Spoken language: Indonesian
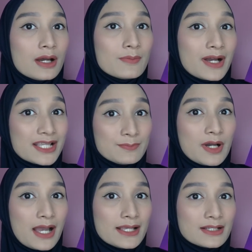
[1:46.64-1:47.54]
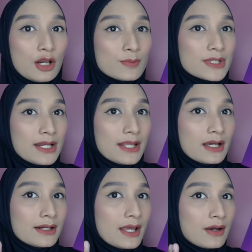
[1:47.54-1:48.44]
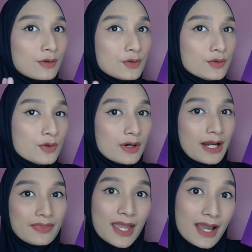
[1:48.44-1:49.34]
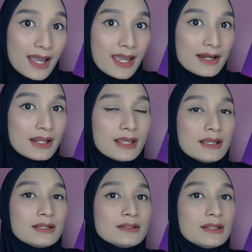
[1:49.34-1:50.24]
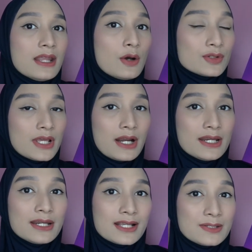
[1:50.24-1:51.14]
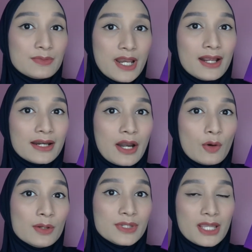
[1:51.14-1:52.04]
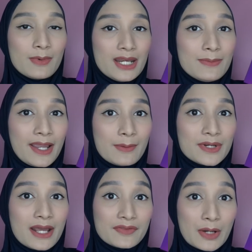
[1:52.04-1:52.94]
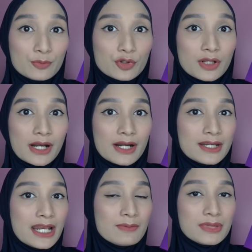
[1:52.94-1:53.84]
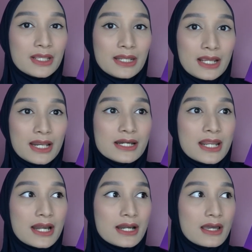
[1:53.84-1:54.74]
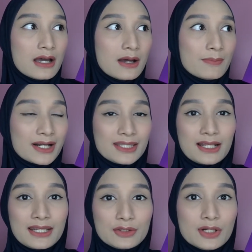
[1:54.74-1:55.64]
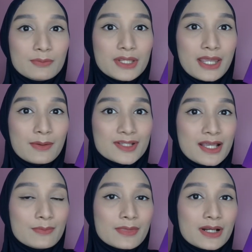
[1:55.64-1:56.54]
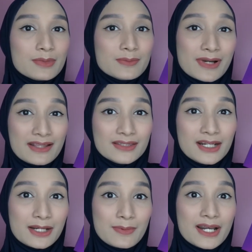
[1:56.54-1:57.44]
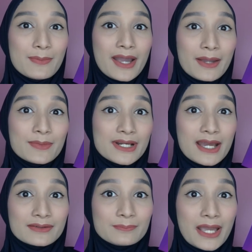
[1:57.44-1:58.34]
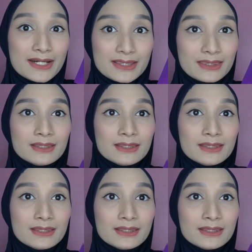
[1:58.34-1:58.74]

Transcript: ngebekas-bekas kalau misalnya kena kerudung, kena tangan. Jadi aku saranin dikasih bedak dan aku lebih nyamannya pakai bedak tabur karena dia lebih ringan dan um, partikelnya tuh lebih kayak bisa lebih merata daripada pakai bedak padat.